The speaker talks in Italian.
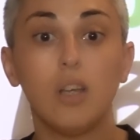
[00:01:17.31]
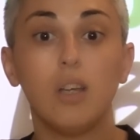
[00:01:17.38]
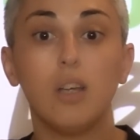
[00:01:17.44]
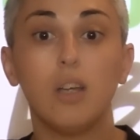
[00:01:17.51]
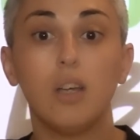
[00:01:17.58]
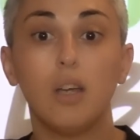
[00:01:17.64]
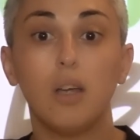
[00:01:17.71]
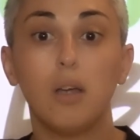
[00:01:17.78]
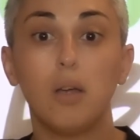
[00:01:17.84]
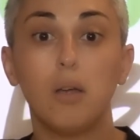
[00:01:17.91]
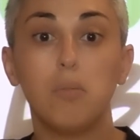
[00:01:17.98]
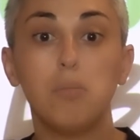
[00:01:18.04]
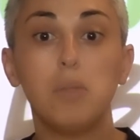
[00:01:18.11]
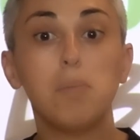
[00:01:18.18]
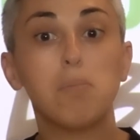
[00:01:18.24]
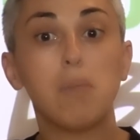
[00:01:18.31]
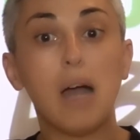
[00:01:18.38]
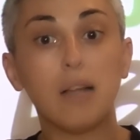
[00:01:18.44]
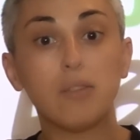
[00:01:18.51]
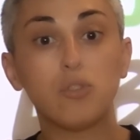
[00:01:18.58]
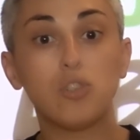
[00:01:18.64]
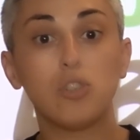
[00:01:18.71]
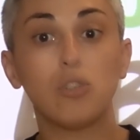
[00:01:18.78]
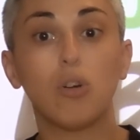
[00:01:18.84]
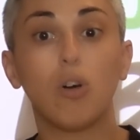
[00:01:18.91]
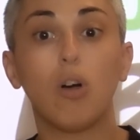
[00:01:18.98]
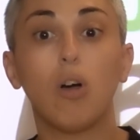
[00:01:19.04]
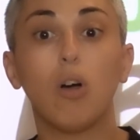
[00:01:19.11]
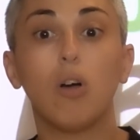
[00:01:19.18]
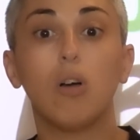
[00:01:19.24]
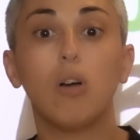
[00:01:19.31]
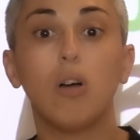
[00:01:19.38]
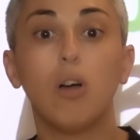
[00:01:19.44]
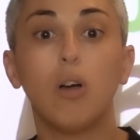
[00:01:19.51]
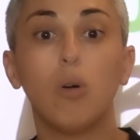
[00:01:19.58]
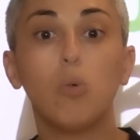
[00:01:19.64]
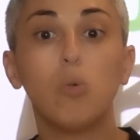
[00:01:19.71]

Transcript: Eh, mi immagino eh,